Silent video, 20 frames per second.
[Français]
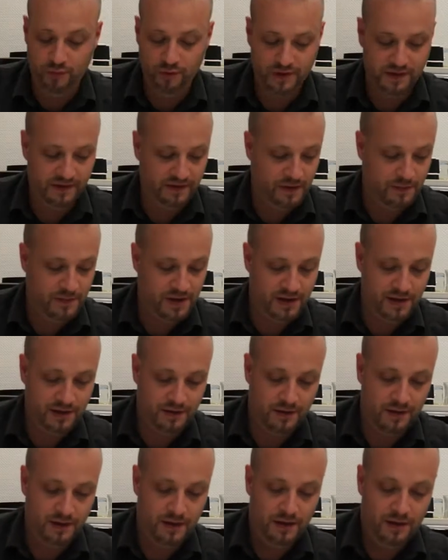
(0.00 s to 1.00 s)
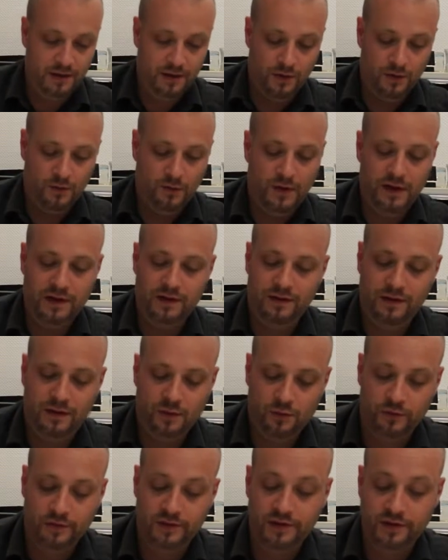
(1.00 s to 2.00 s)
pleurer sa mère, en fait,
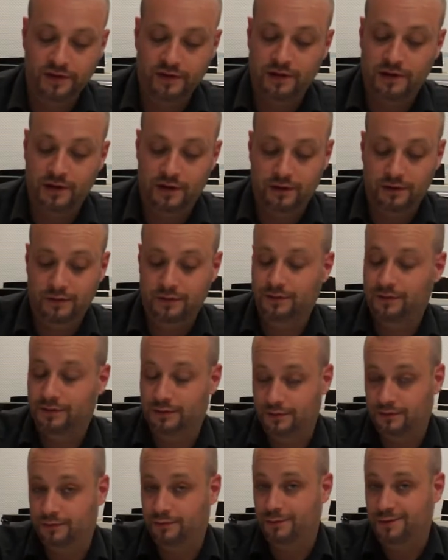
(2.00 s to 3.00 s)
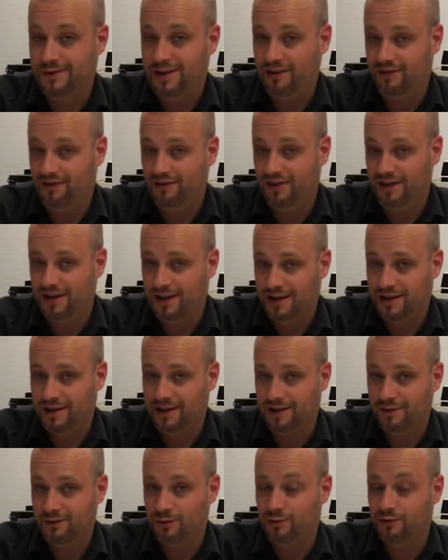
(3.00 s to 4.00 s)
ça consiste à euh, se cacher
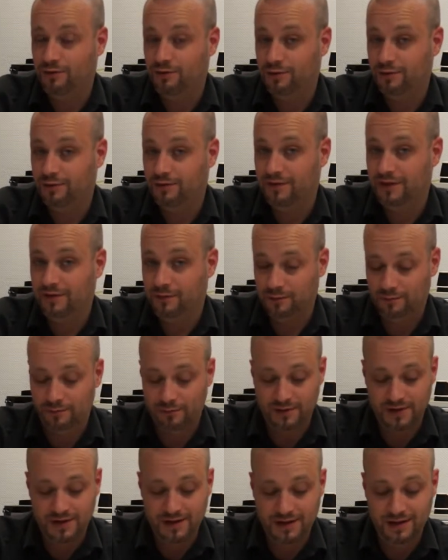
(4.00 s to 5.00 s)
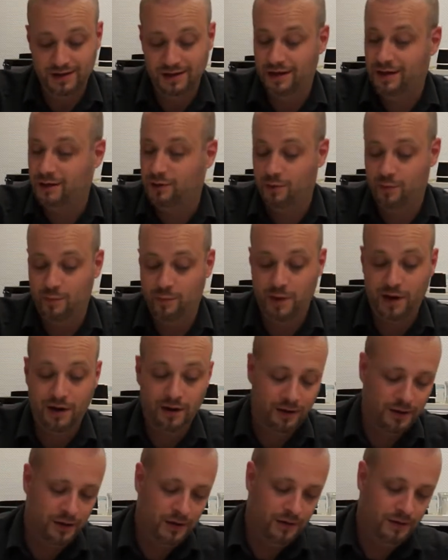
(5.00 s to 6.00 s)
derrière les autres aventuriers et ne
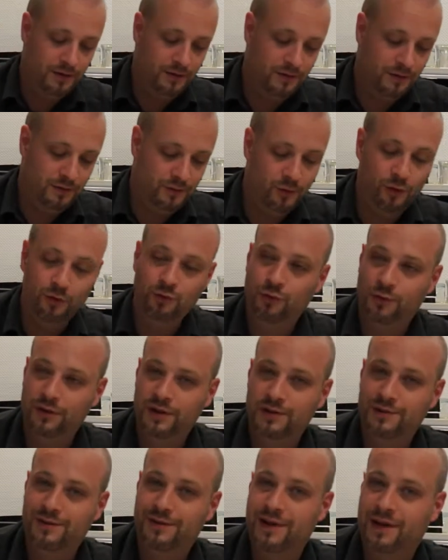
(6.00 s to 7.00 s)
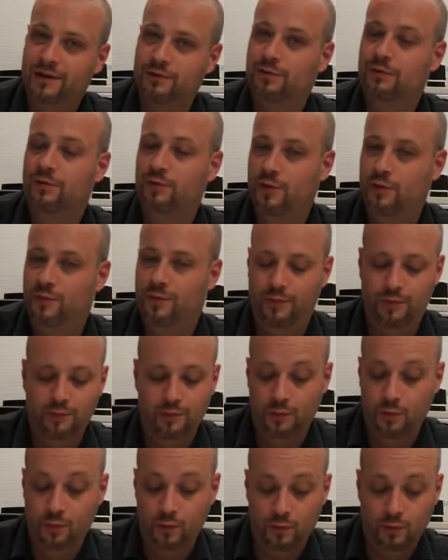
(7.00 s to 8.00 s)
pas retourner de carte, donc
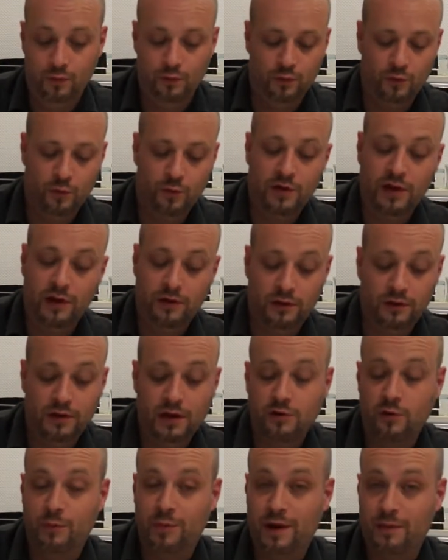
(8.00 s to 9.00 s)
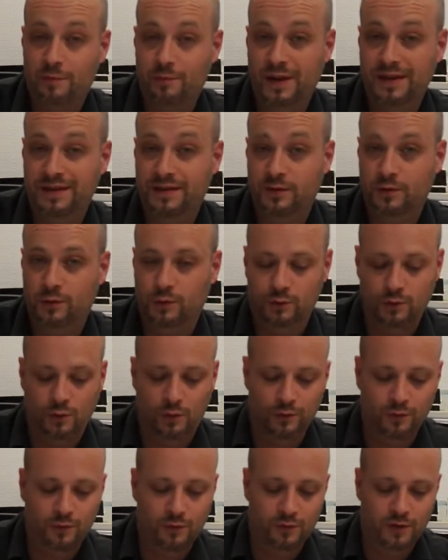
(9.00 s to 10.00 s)
de, quelque part passer son
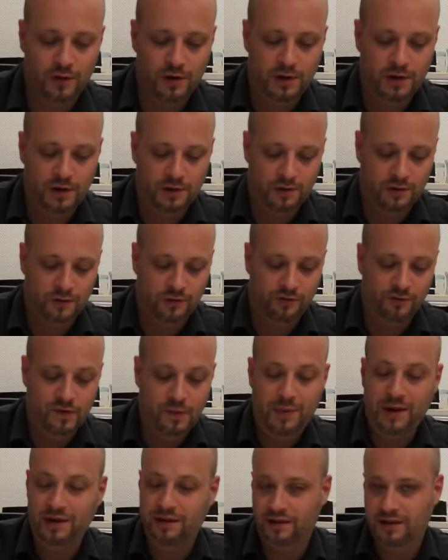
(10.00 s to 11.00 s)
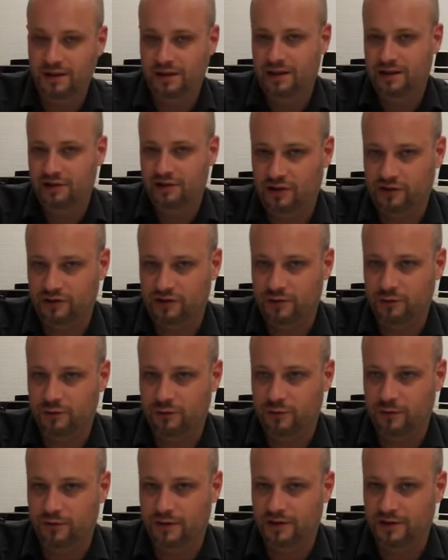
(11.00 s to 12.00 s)
tour. Donc, je je vais pas essayer chercher
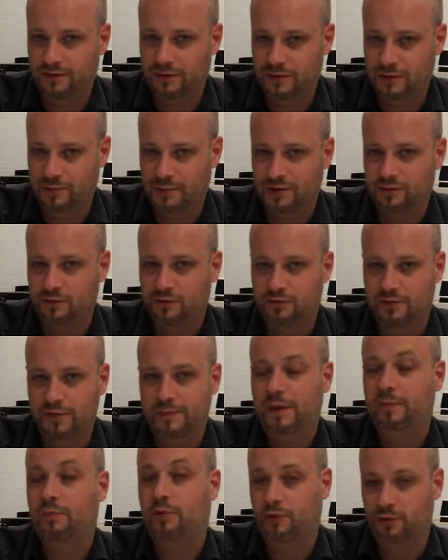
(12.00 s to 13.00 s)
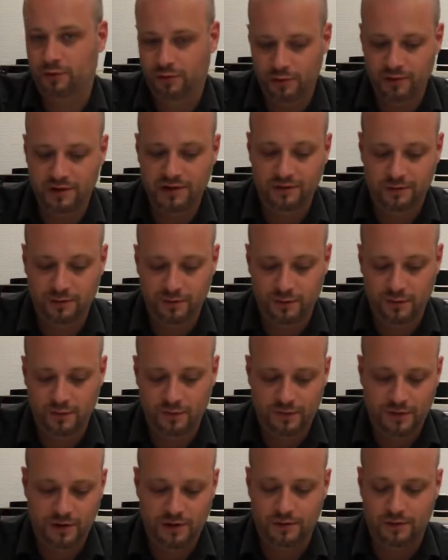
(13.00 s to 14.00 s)
d'autres trésors. Par contre, je vais pas prendre le risque de me
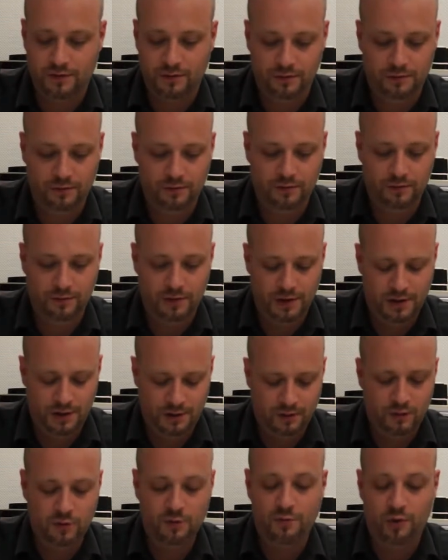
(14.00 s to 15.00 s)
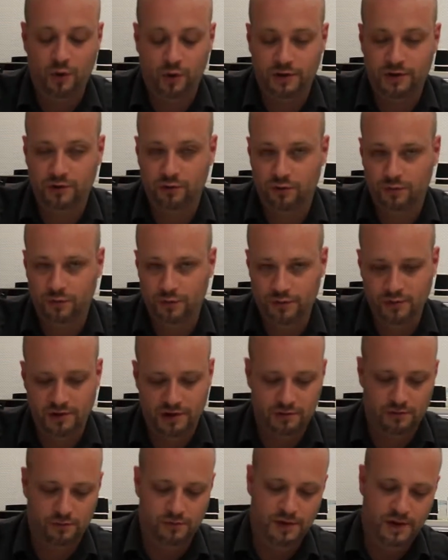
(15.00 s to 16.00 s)
faire de me prendre un souffle du
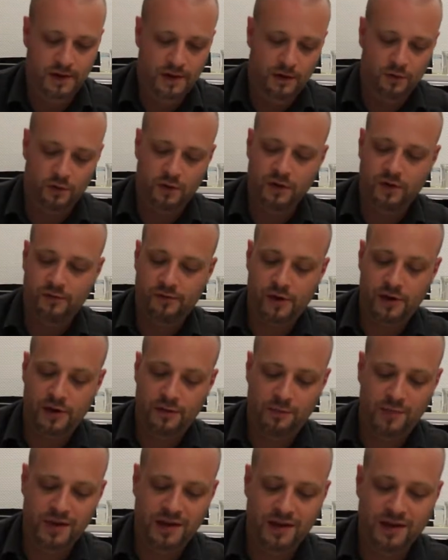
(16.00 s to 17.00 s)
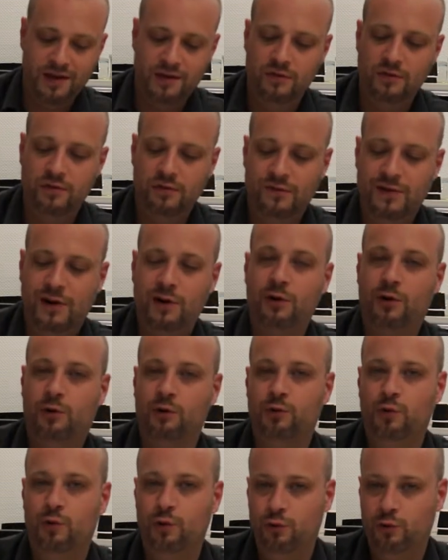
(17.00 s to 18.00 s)
dragon. Donc il va falloir payer une
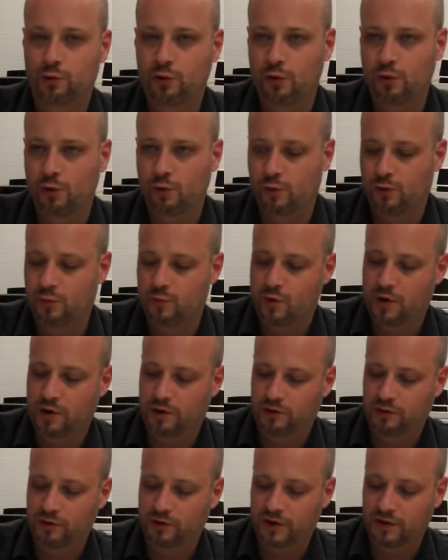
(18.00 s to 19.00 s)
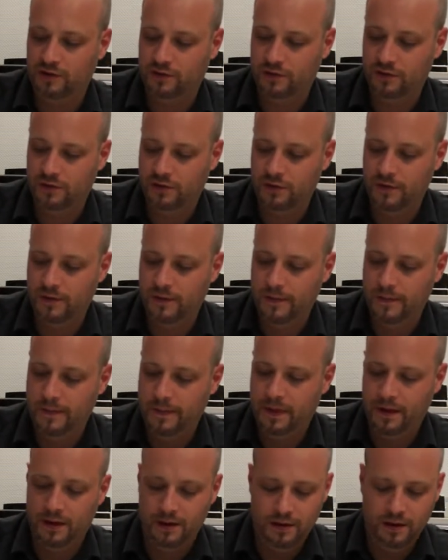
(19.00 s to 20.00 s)
valeur de 2 au moins en trésor,
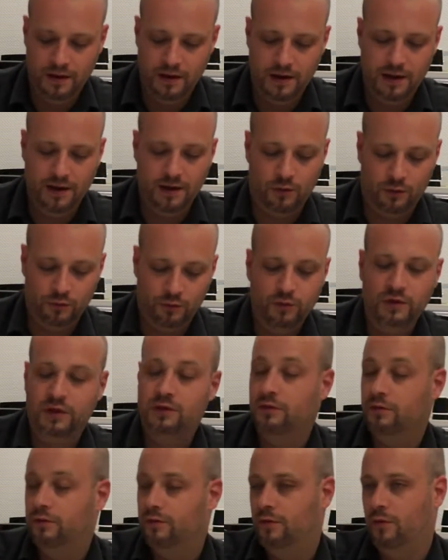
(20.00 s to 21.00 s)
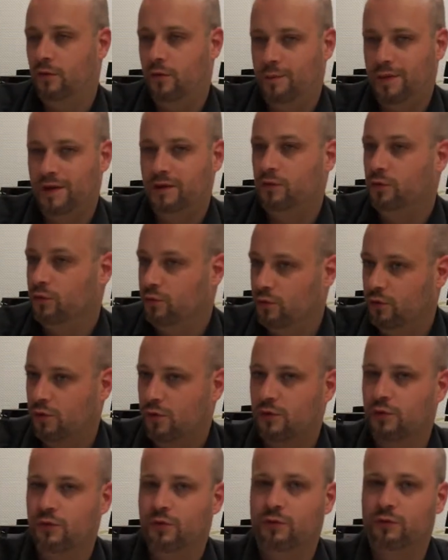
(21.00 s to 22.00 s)
et ensuite on passe son
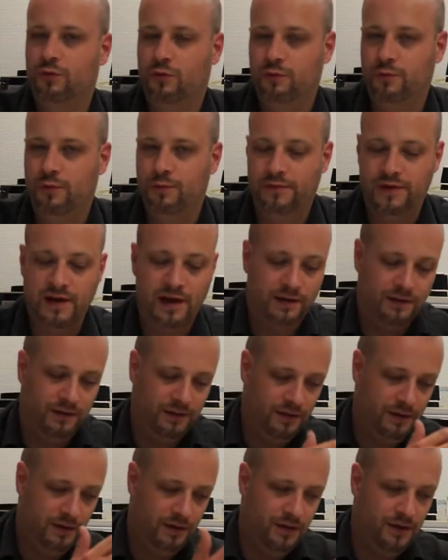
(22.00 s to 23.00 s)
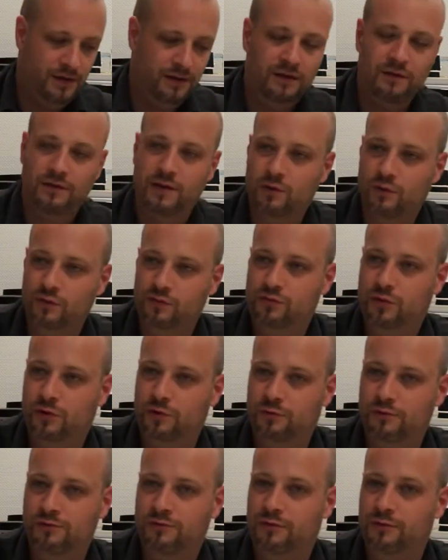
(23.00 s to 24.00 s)
tour, on retourne une carte, et ça va être au
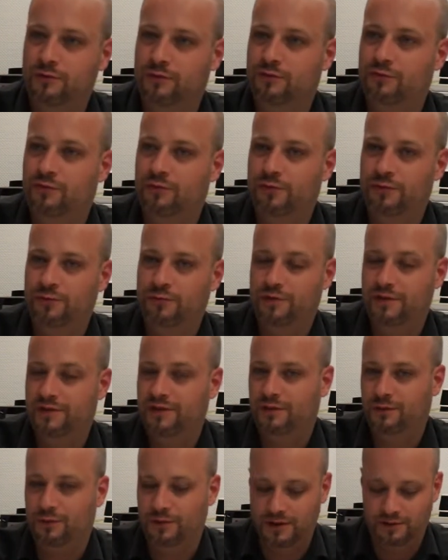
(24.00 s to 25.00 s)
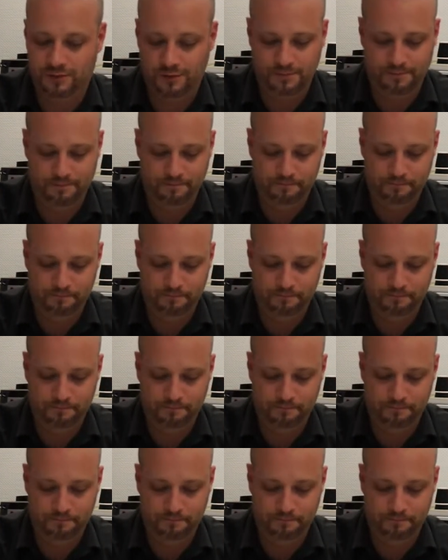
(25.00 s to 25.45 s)
joueur suivant de choisir son action.